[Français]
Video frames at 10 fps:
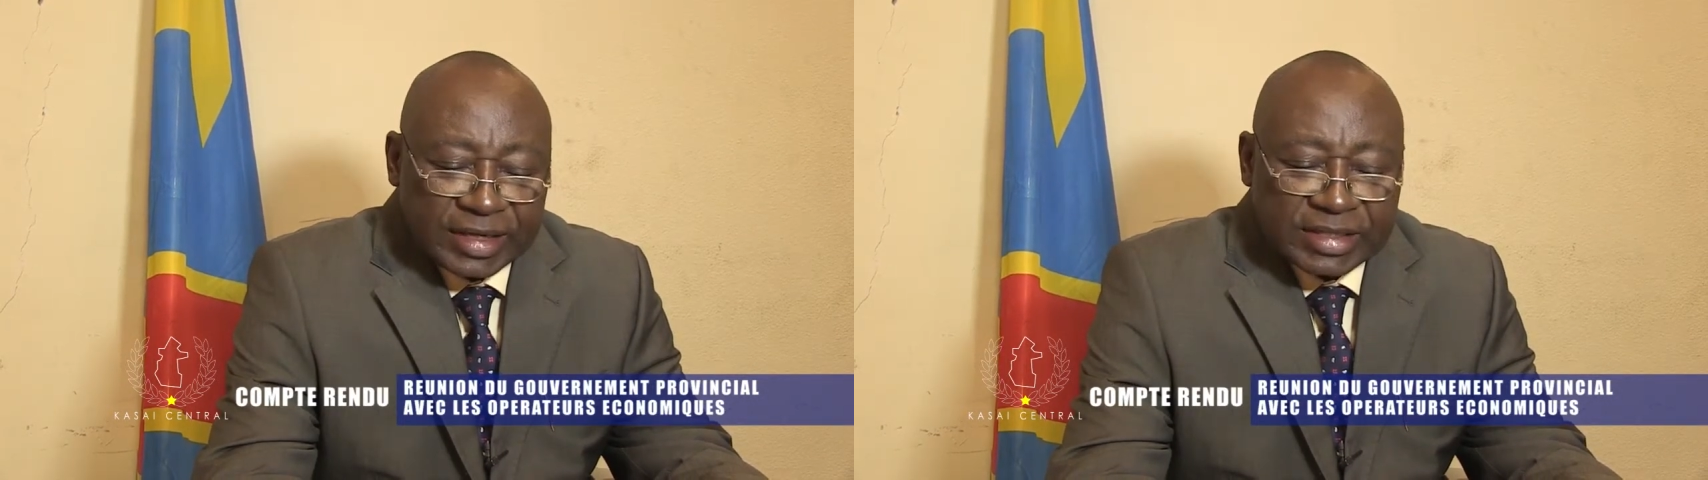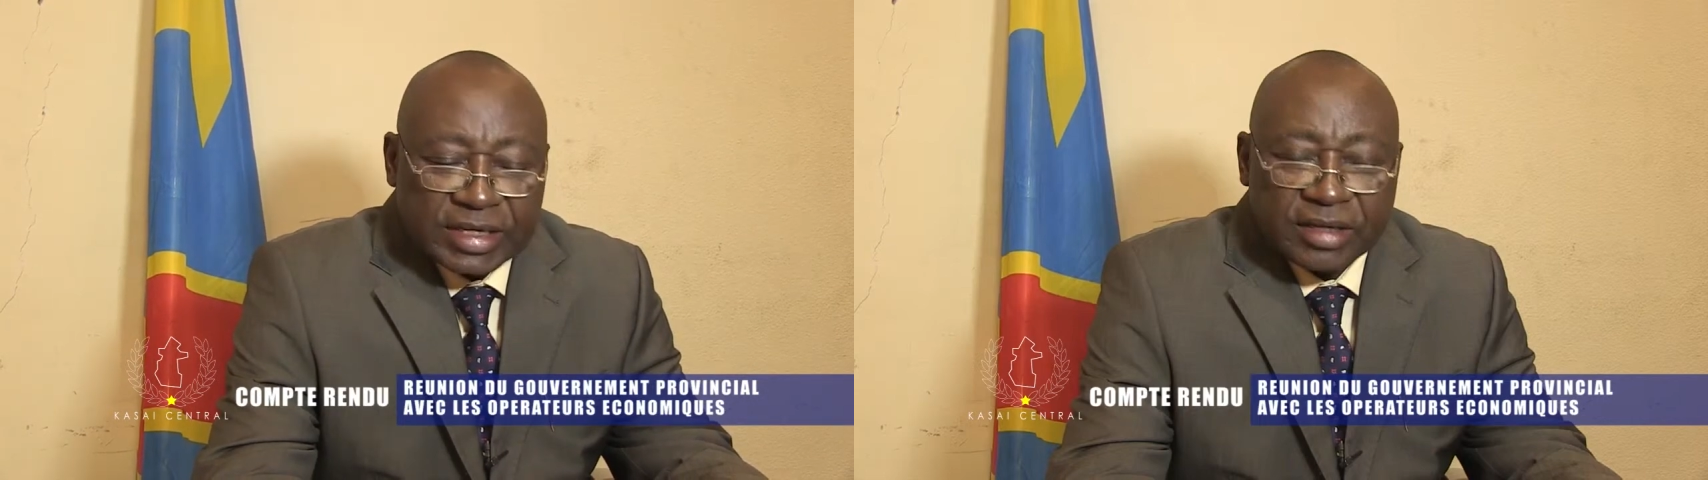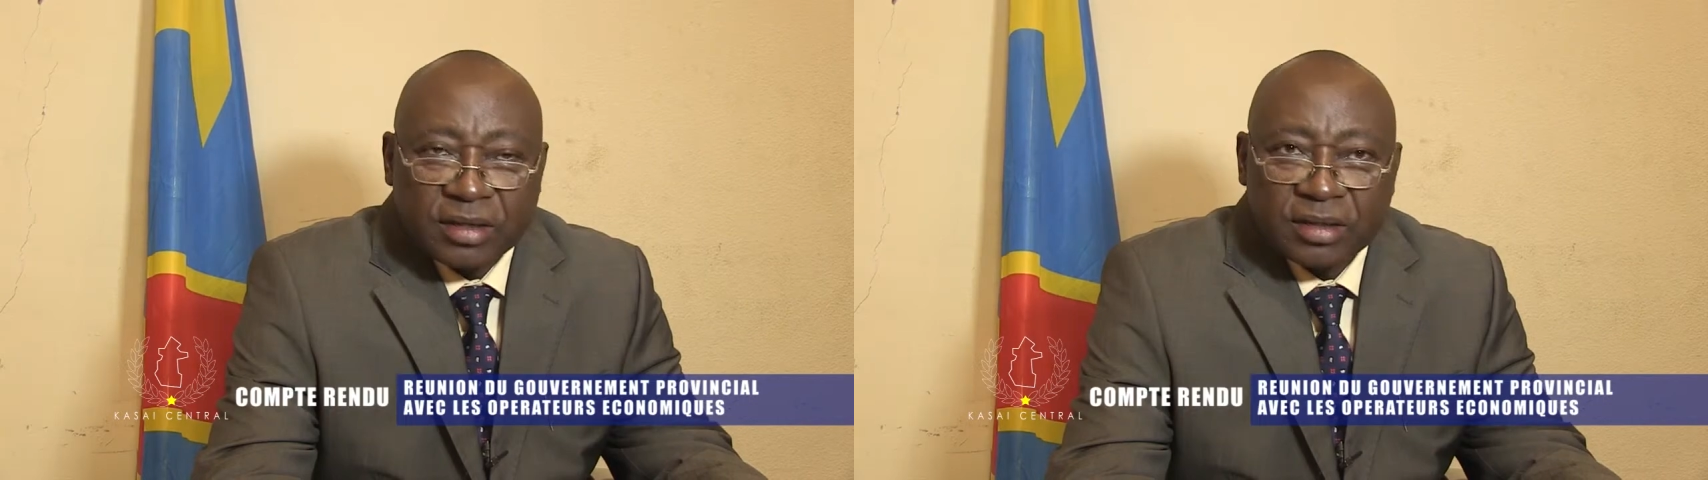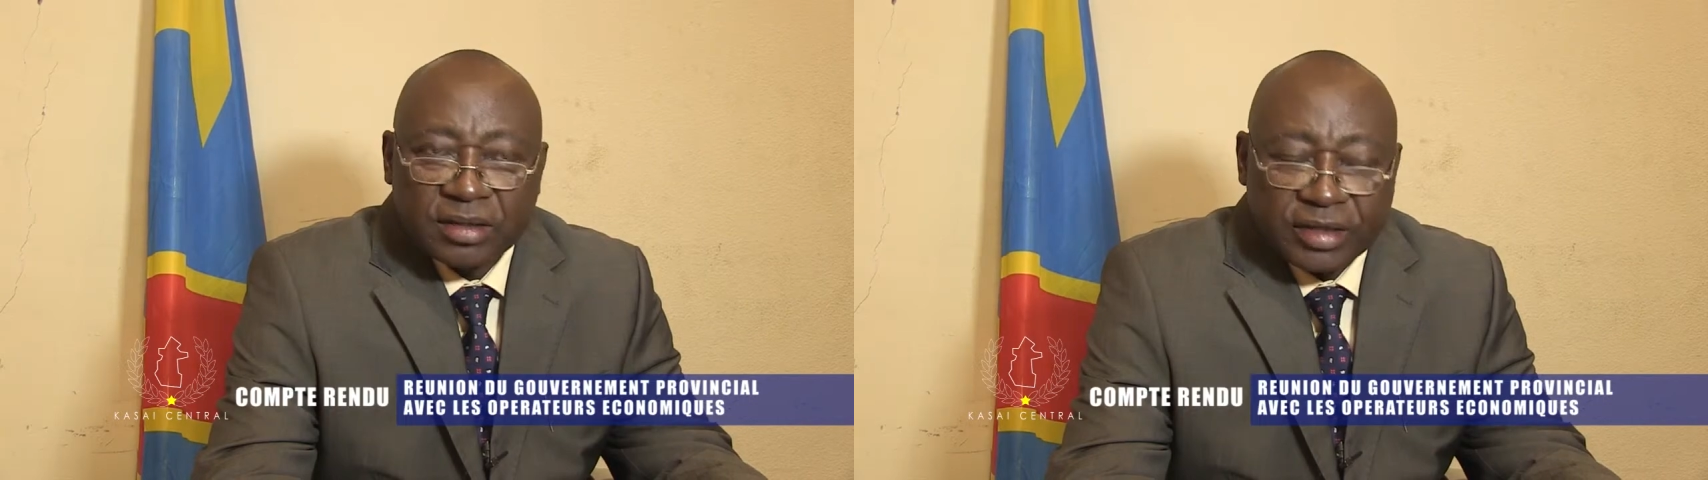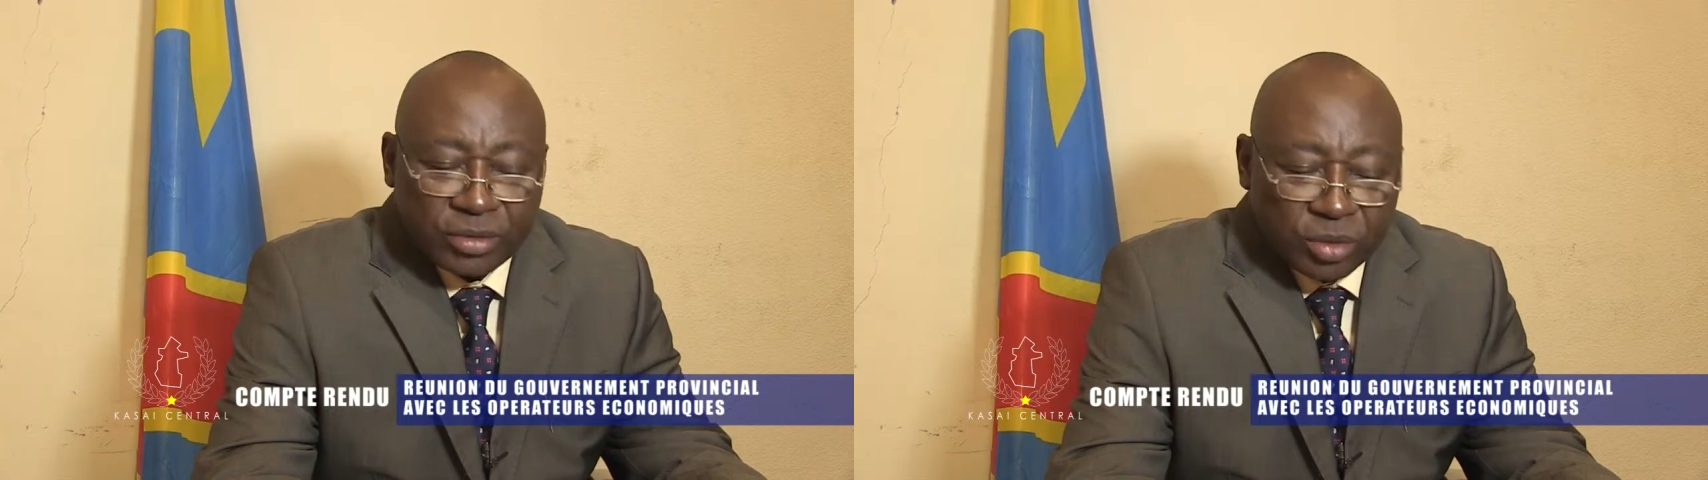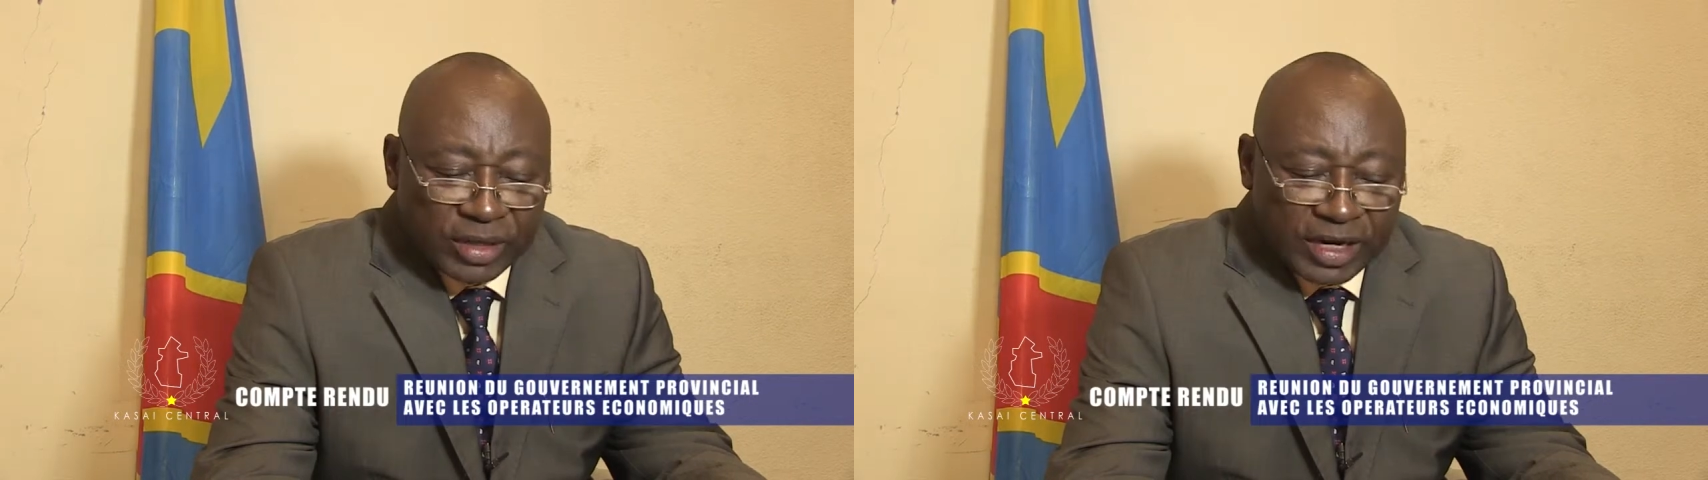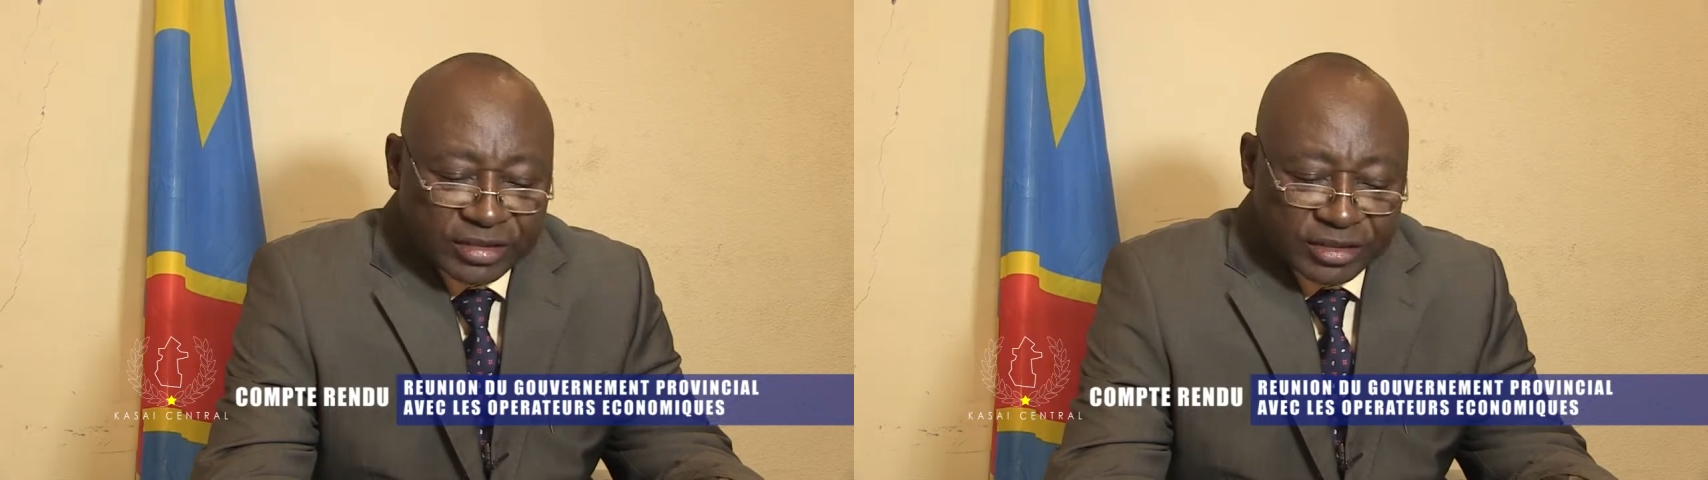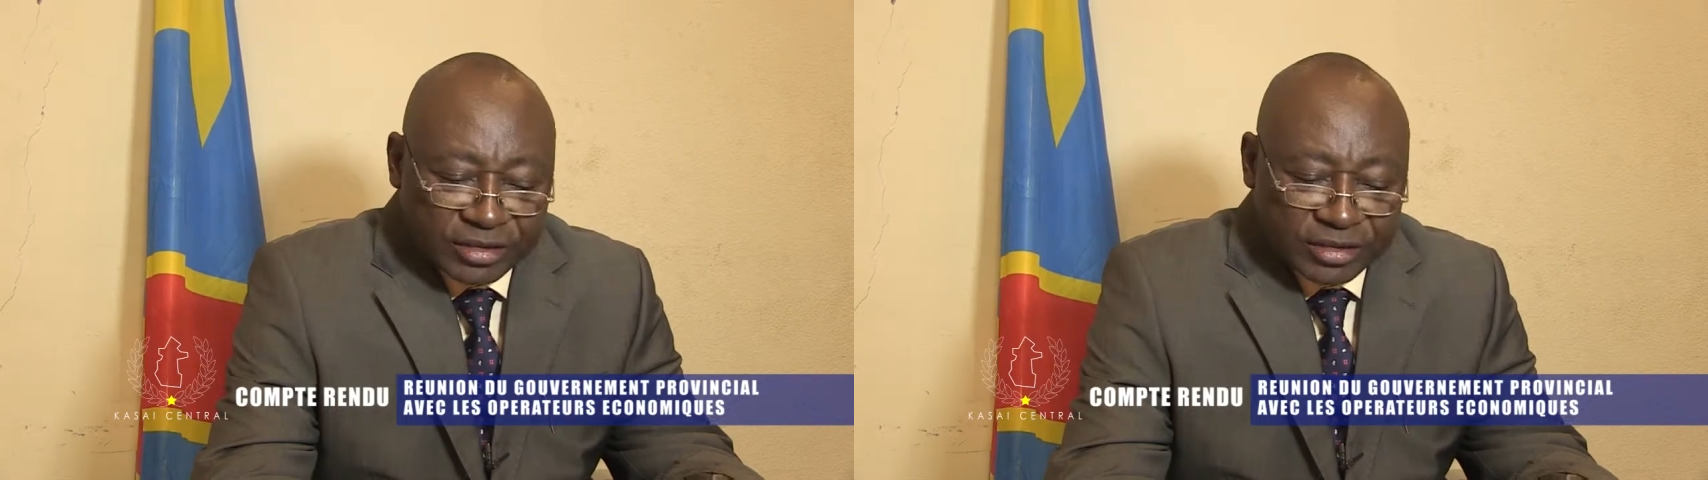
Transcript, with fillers: d'excédent de tonnage.